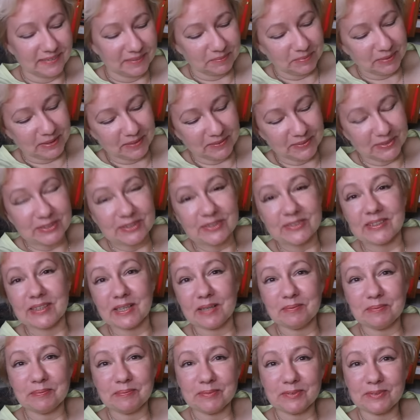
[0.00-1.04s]
потому что
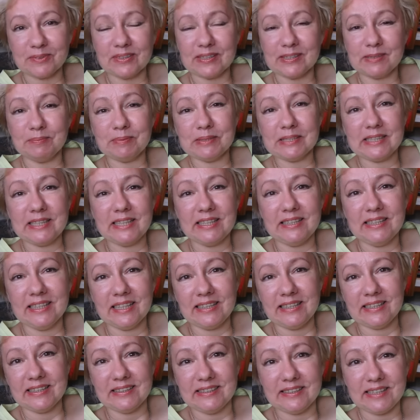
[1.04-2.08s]
там у нас последняя
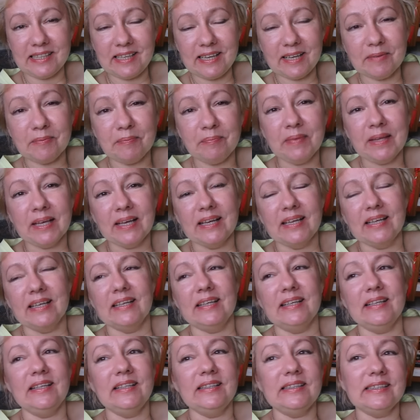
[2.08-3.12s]
неделя,
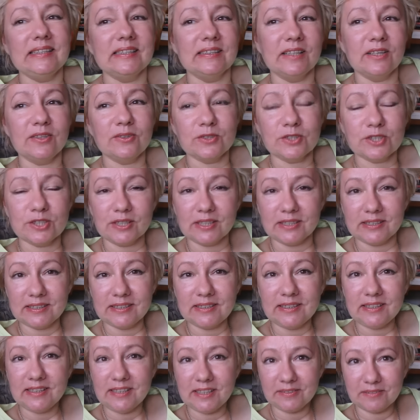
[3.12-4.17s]
и цена уже
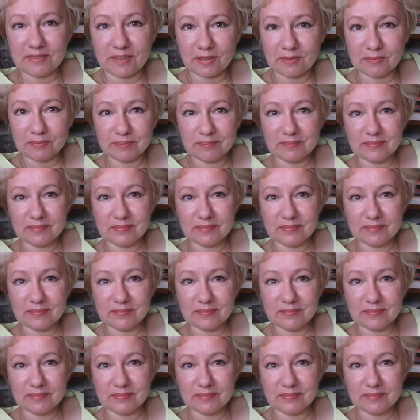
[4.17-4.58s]
1 евро.